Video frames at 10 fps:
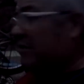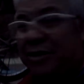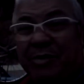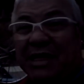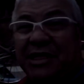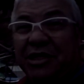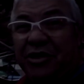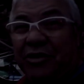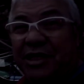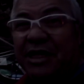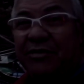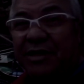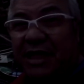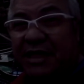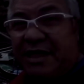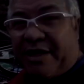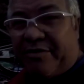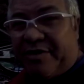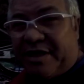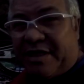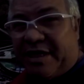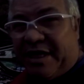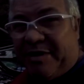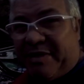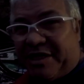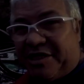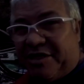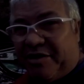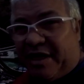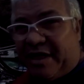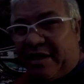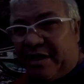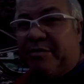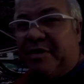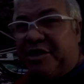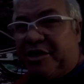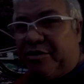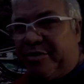Nos bastidores acontece cada coisa que você nem imagina, olha aí. Mexendo com